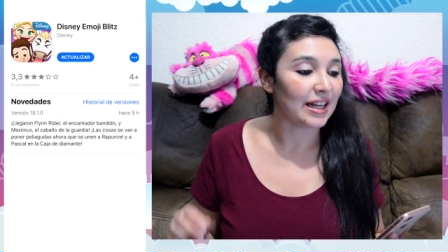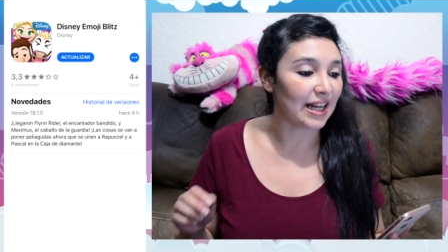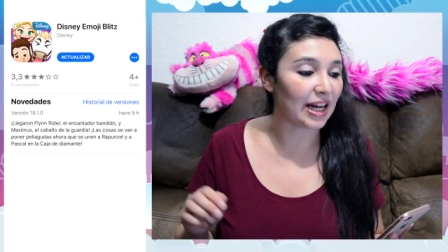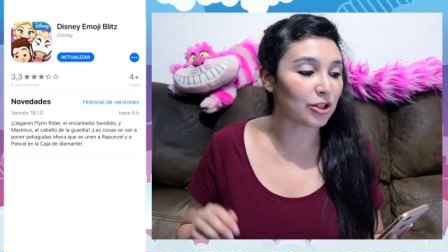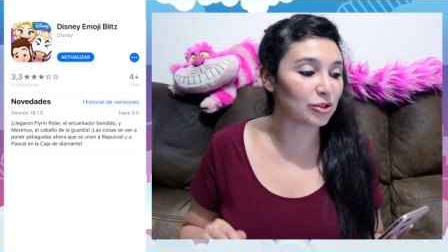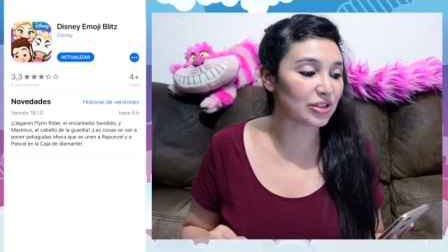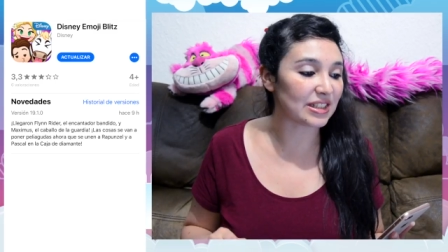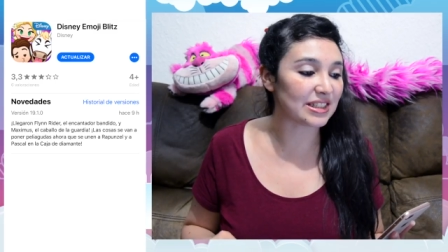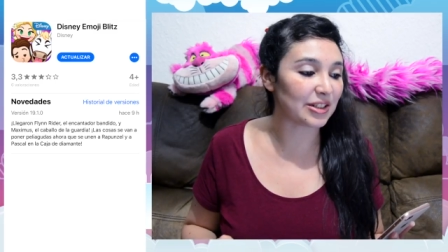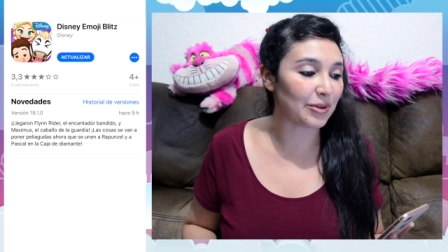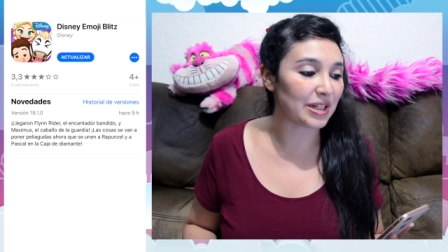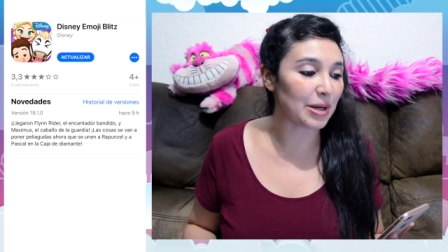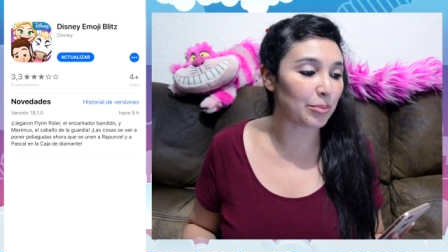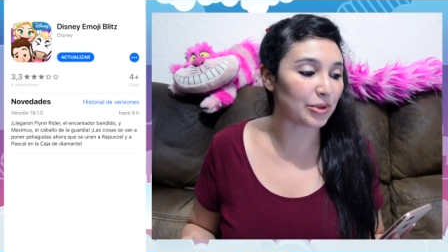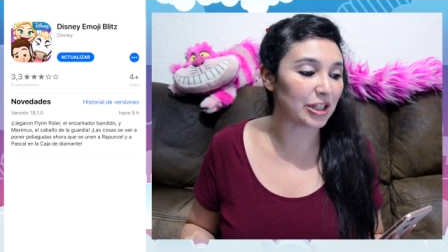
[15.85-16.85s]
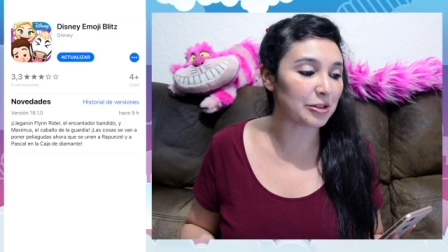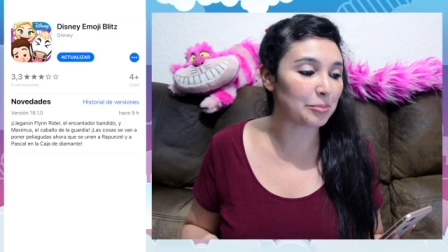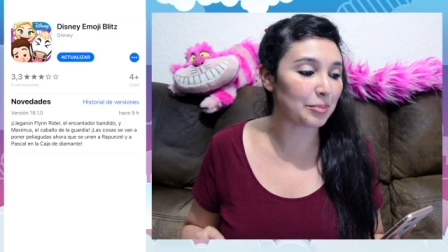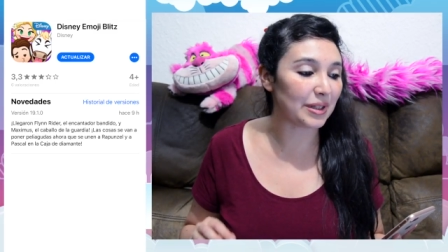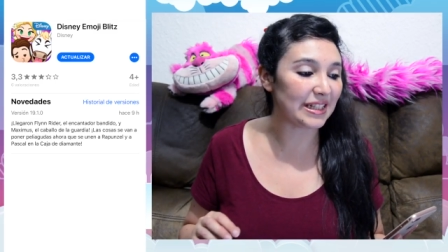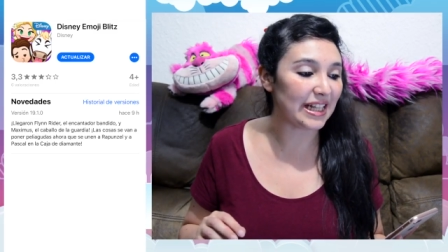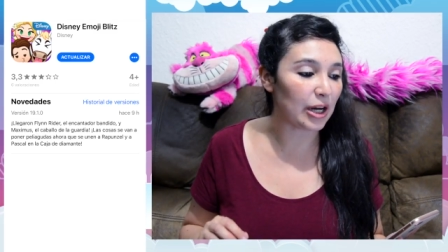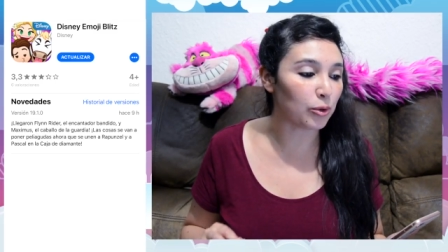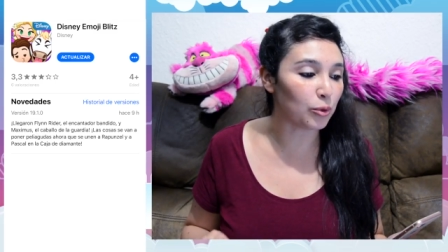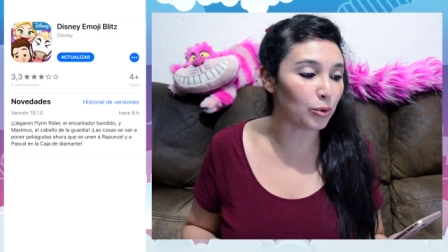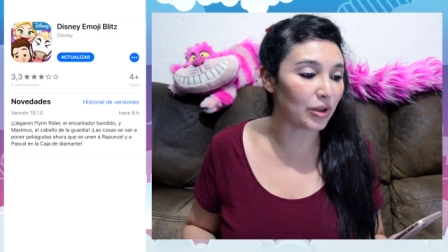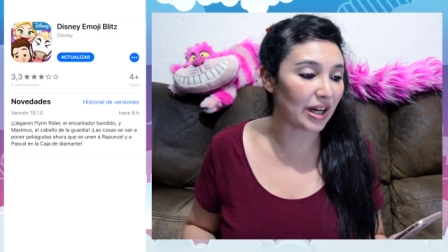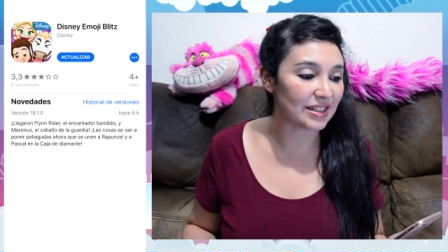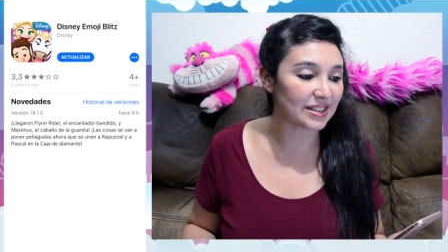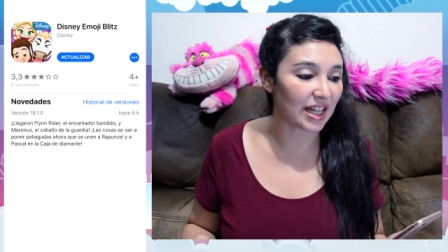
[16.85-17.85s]
Las cosas se van a poner
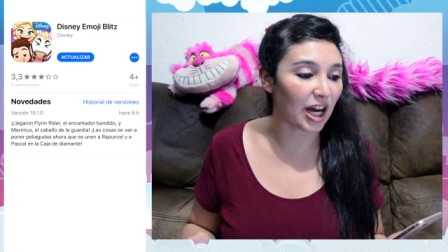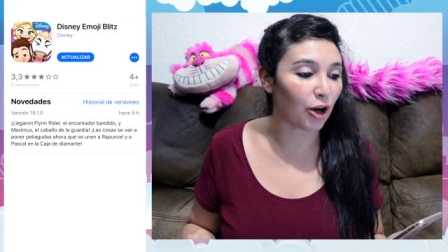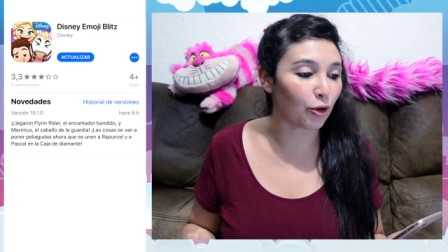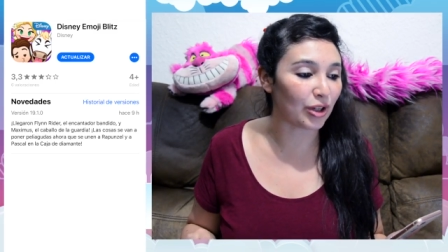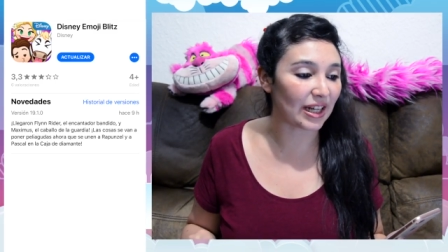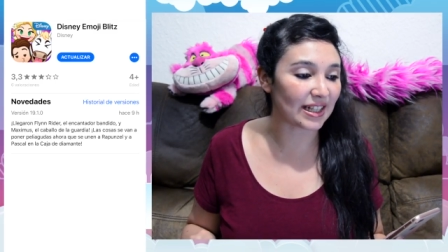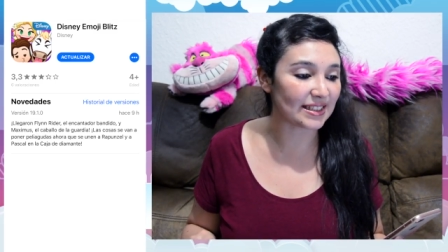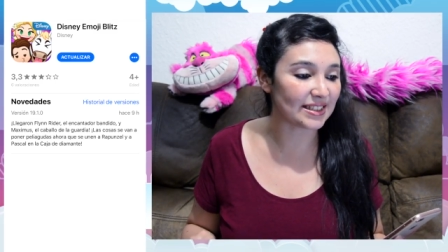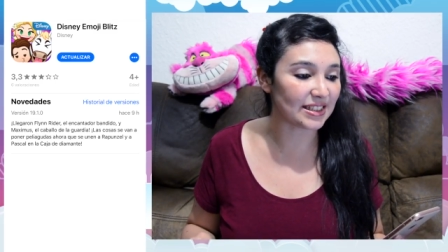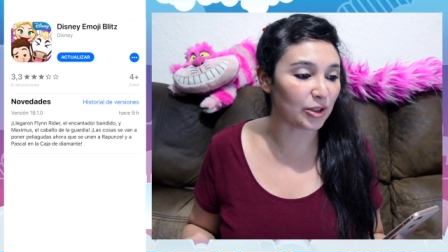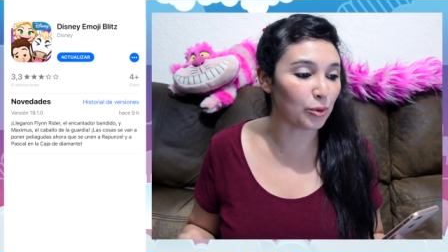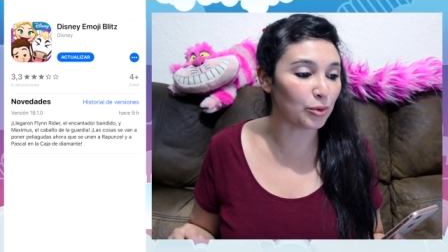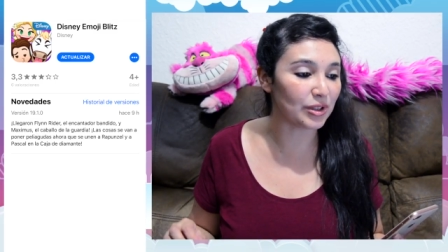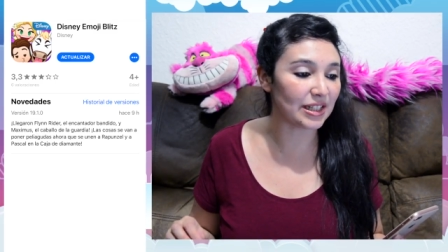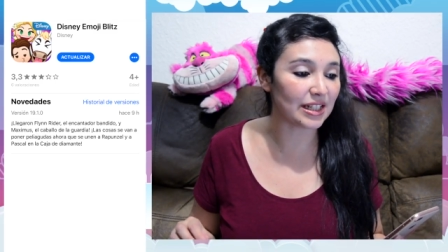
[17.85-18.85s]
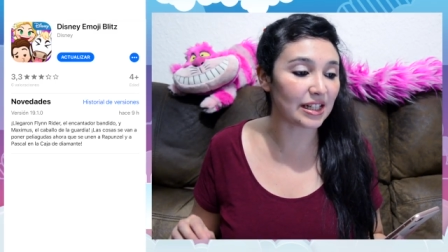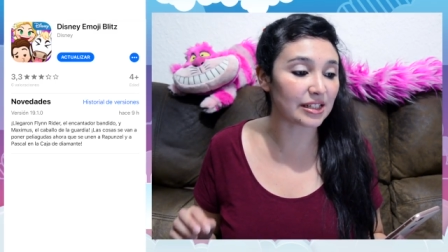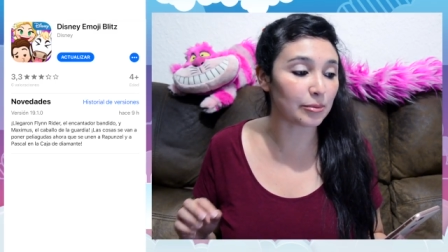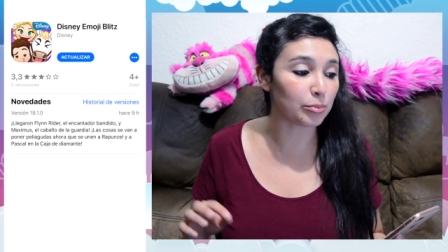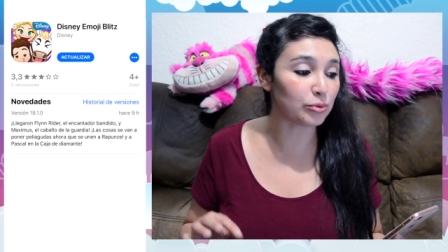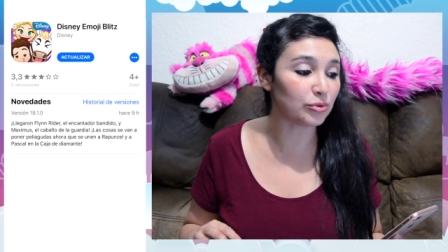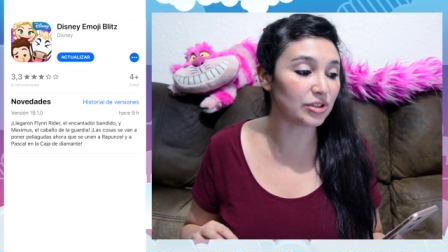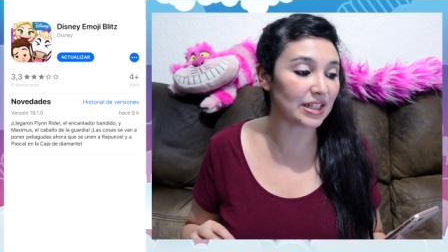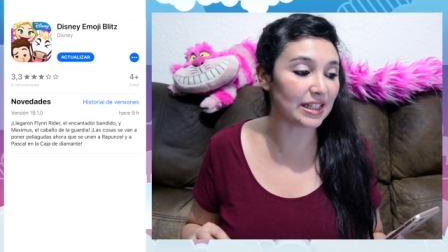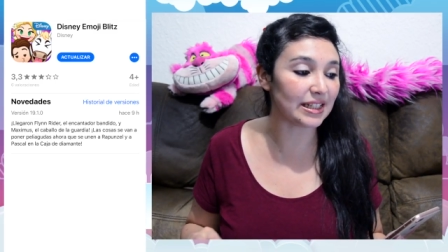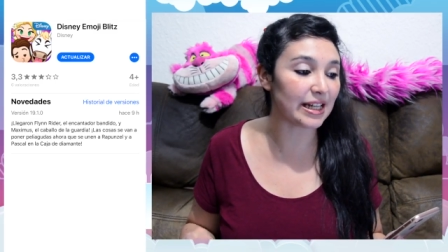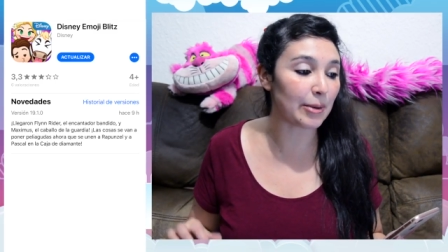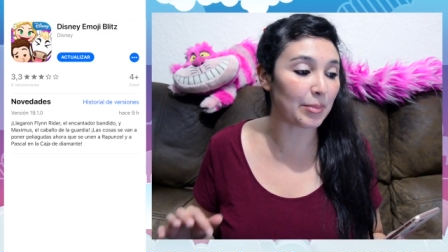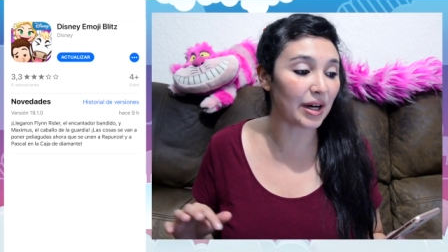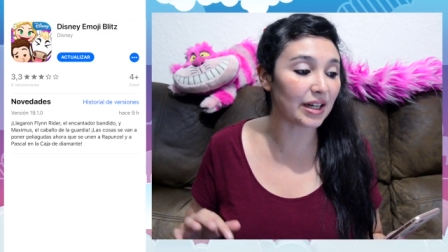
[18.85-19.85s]
peliagudas ahora que se unen a Rapunzel
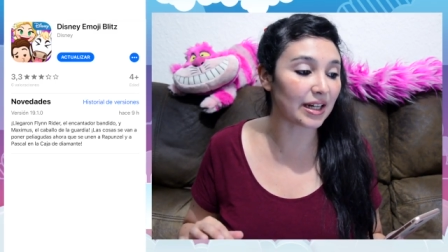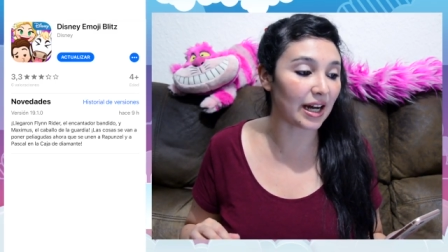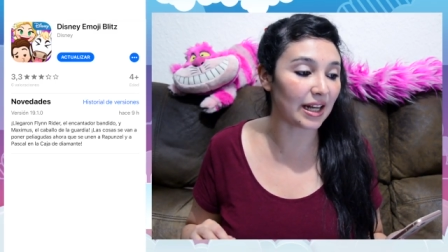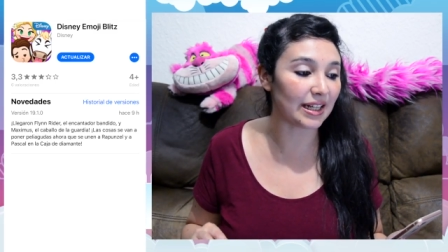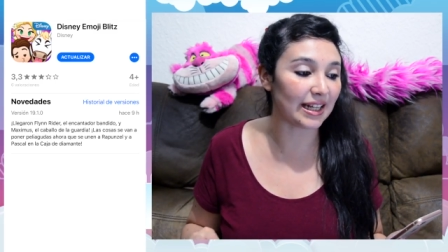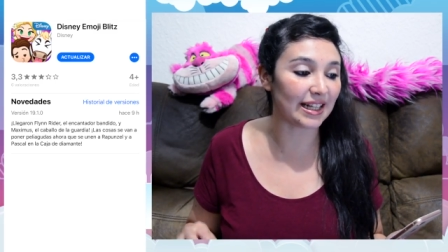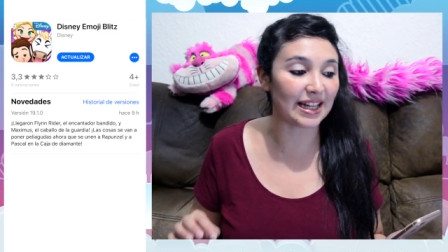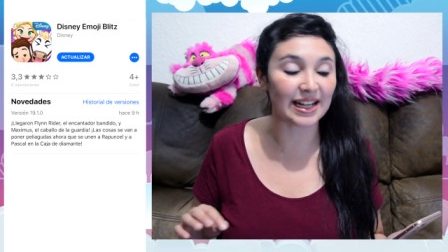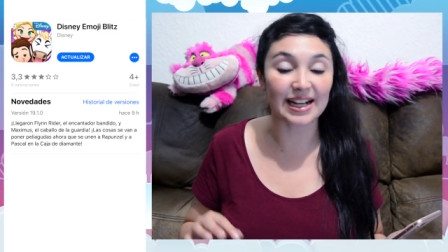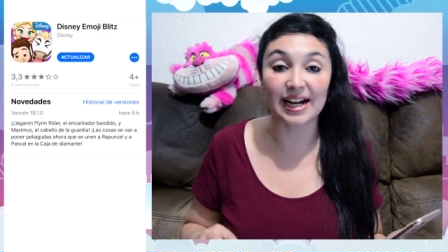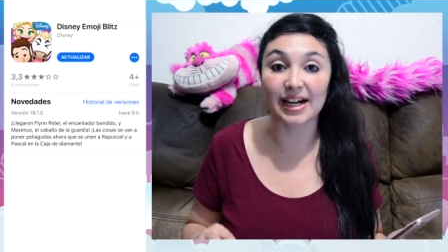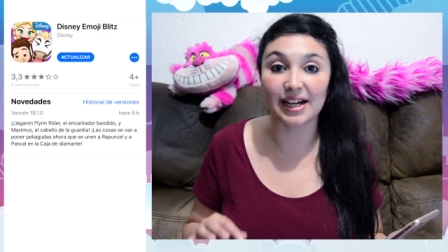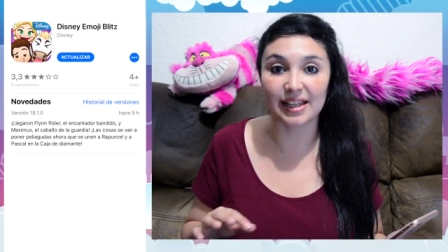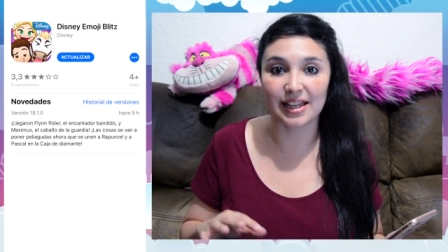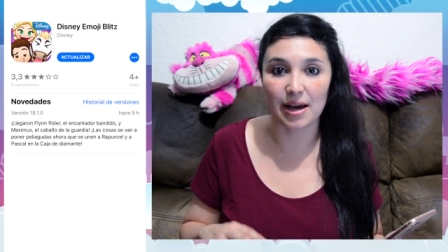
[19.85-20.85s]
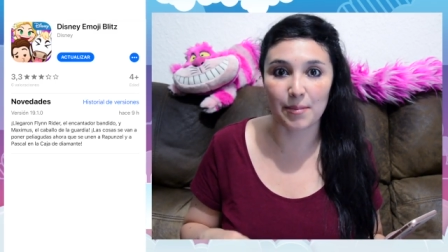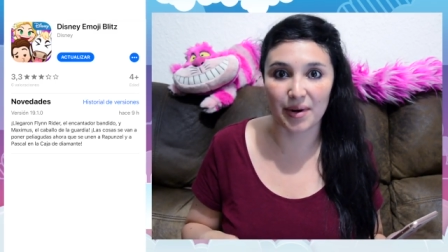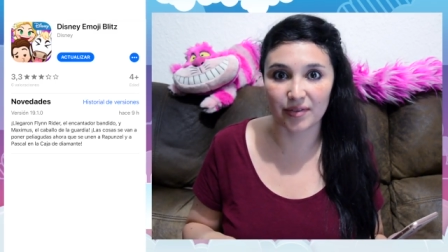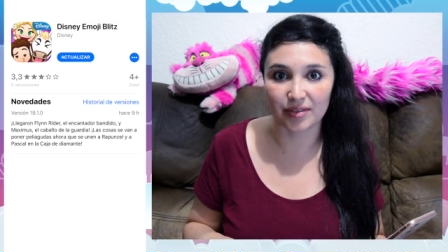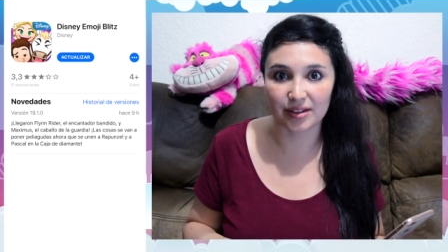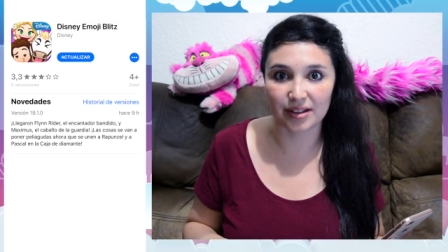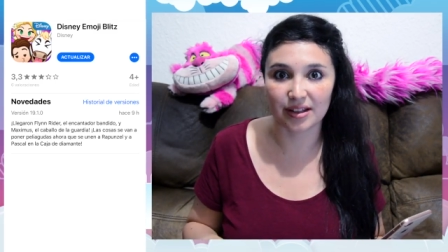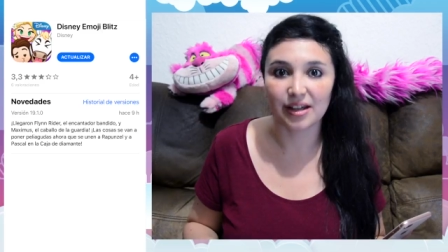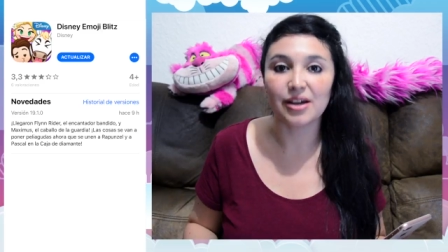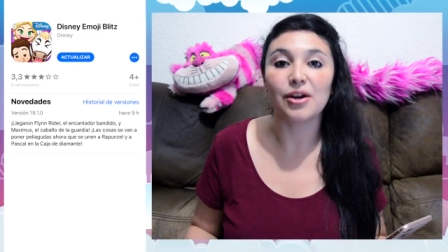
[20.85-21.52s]
y a Pascal en la caja de diamante.